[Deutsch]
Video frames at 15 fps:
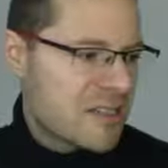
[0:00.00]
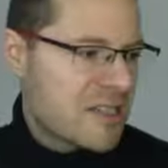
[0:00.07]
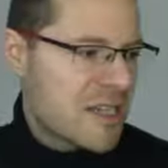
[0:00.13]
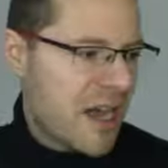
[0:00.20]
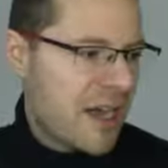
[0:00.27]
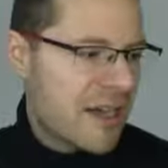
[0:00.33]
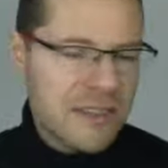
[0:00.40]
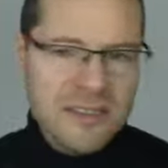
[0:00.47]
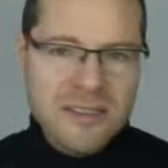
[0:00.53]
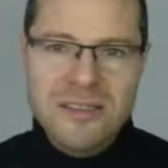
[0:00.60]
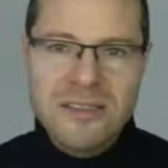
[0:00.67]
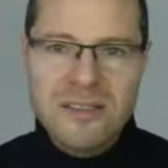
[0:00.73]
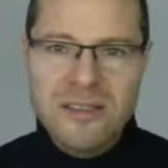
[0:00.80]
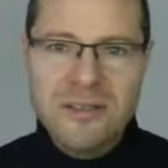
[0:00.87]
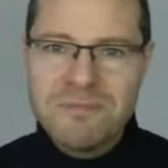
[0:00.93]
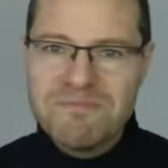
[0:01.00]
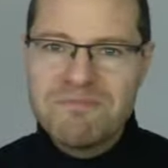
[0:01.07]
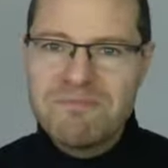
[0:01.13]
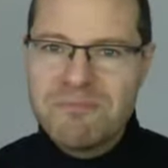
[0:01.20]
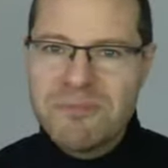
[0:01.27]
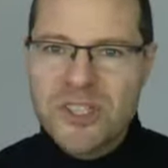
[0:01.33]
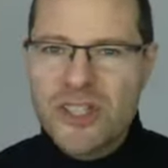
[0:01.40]
die Angst
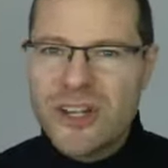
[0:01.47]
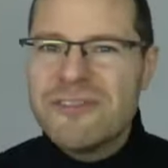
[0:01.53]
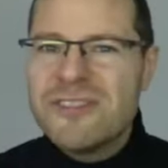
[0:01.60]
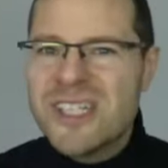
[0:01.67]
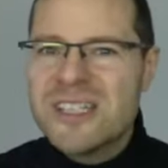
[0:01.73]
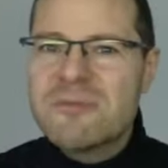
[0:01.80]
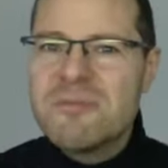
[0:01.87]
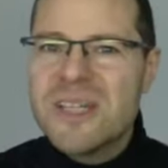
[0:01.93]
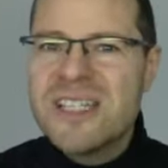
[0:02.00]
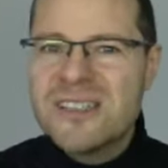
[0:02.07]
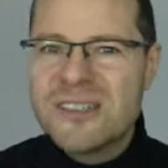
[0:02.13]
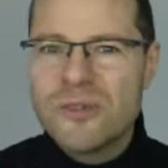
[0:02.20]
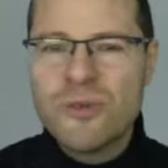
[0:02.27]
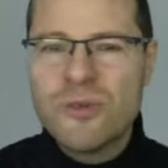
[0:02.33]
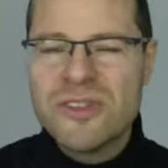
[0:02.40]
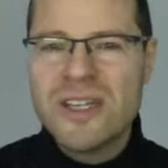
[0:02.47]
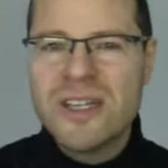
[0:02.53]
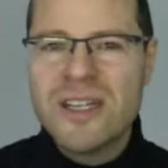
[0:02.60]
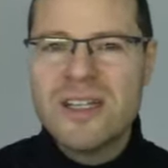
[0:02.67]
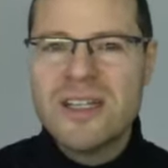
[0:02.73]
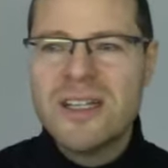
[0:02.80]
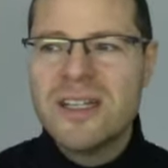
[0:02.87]
ähm, beschäftigt mich so
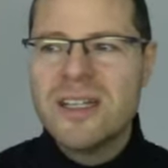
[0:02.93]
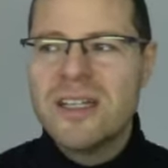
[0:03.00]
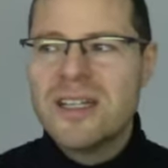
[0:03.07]
sehr,